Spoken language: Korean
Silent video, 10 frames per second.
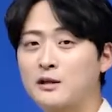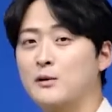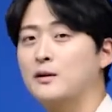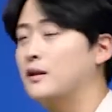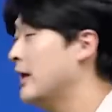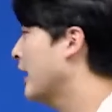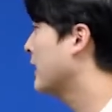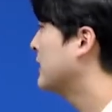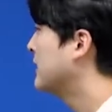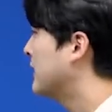내용인데,
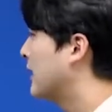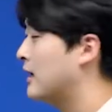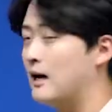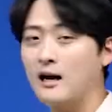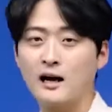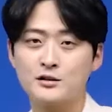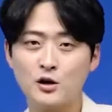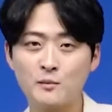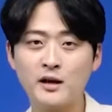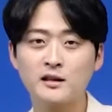아, 아
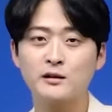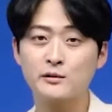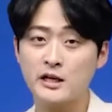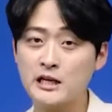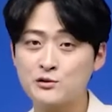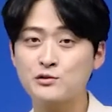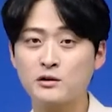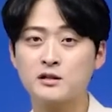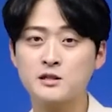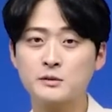처음에 얘기했는데 이중
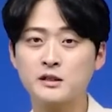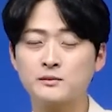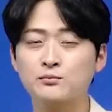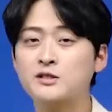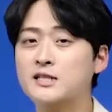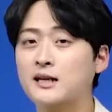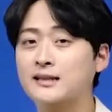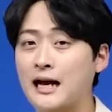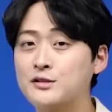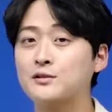연계 지문은 문제가
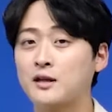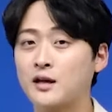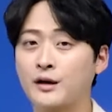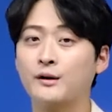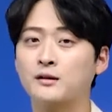다섯 개예요.